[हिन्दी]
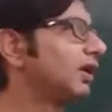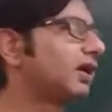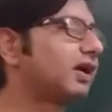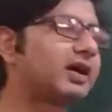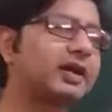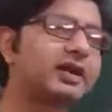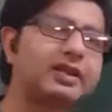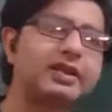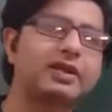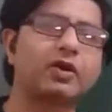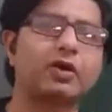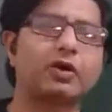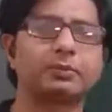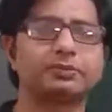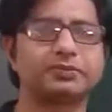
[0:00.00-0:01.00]
कई
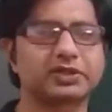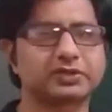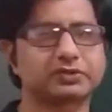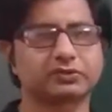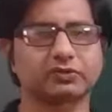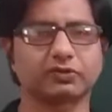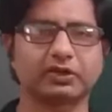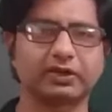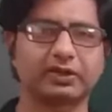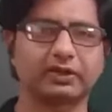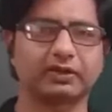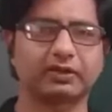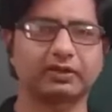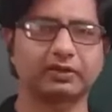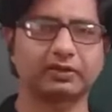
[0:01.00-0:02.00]
ऑब्जेक्ट्स को
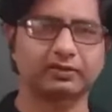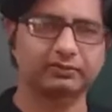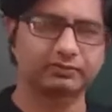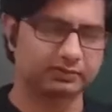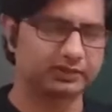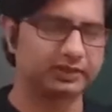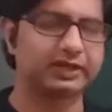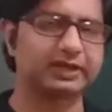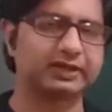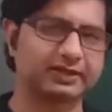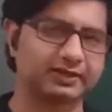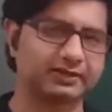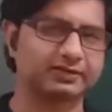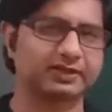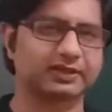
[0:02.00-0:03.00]
क्रिएट
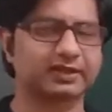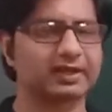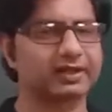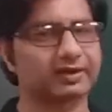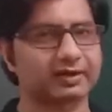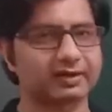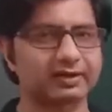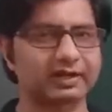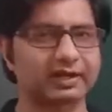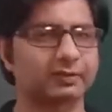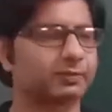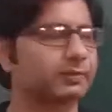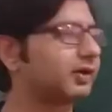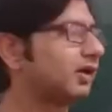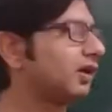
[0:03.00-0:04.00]
कर सकता है रन
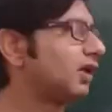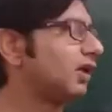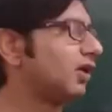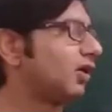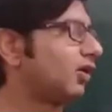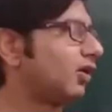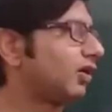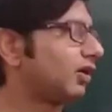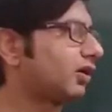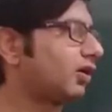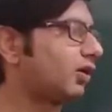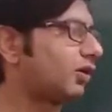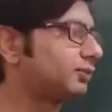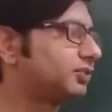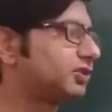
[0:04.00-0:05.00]
टाइम पर और
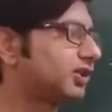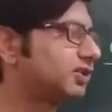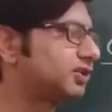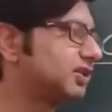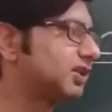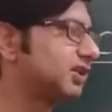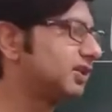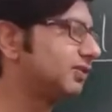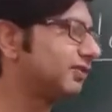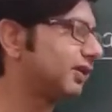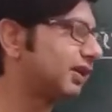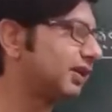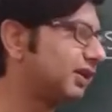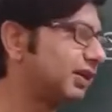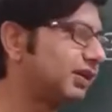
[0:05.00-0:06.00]
ऑब्जेक्ट्स की ही
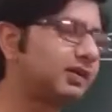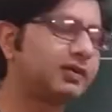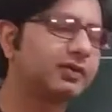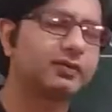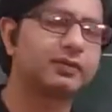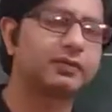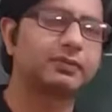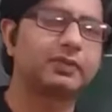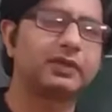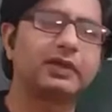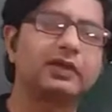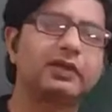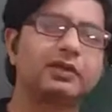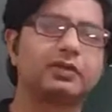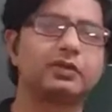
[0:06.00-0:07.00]
वर्किंग
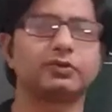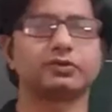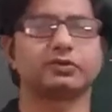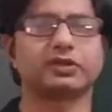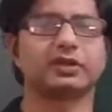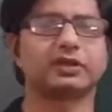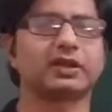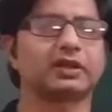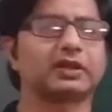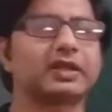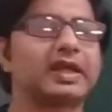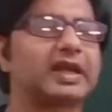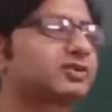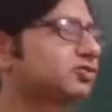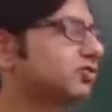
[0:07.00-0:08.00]
में यूज़ की जाती
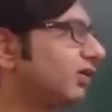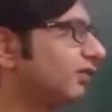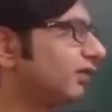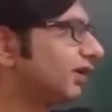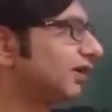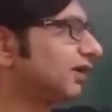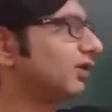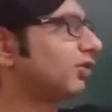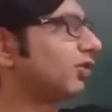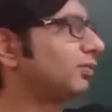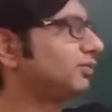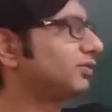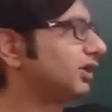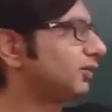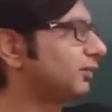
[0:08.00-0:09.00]
है एक्चुअल वर्किंग
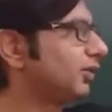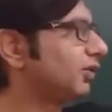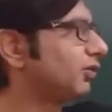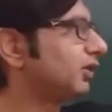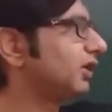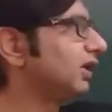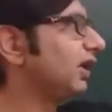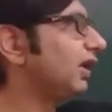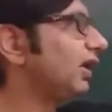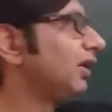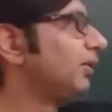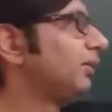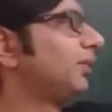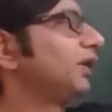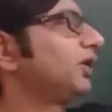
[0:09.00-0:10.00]
ऑब्जेक्ट पे होती है
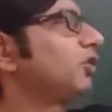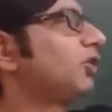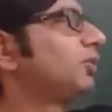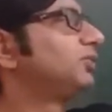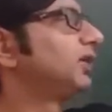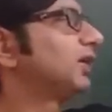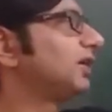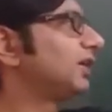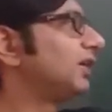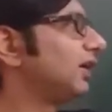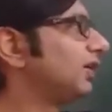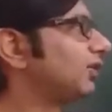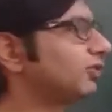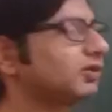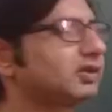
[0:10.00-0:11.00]
बट ऑब्जेक्ट
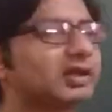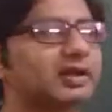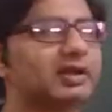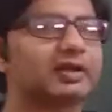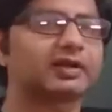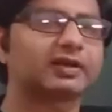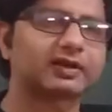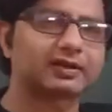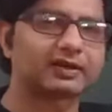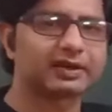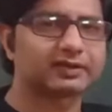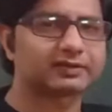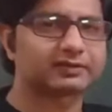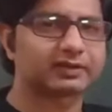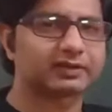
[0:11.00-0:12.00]
क्रिएट होता है
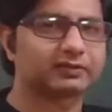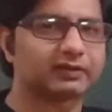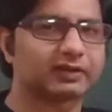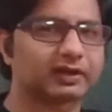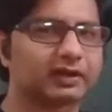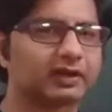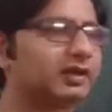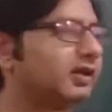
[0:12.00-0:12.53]
क्लास के द्वारा